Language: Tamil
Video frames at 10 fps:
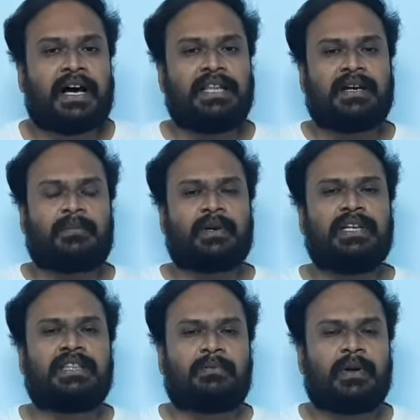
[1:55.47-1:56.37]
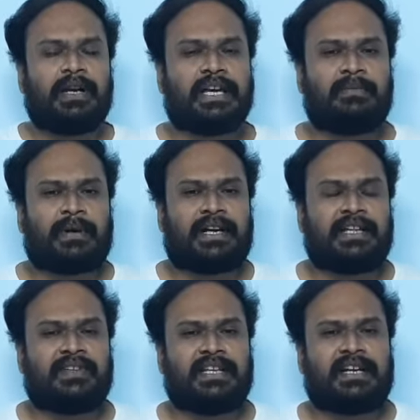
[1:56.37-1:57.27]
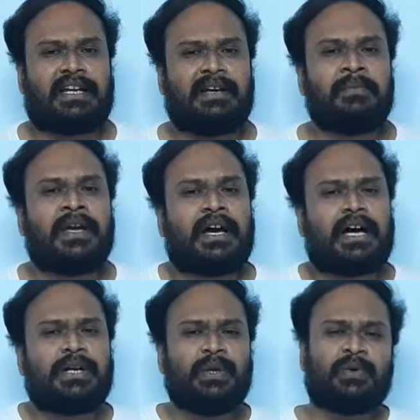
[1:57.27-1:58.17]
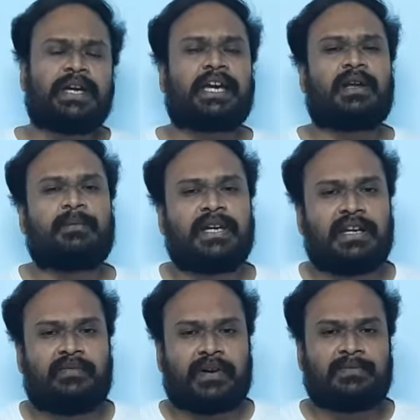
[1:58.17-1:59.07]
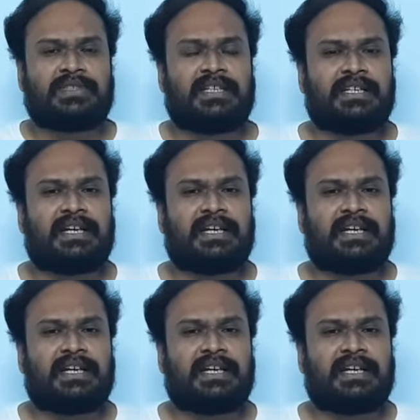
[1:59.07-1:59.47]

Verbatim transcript: அதுக்கப்புறம் இந்த பொலிட்டிக்கல் பார்ட்டி வந்து என்னென்னா நியூ எக்கனாமிக் ரிஃபார்ம்ஸை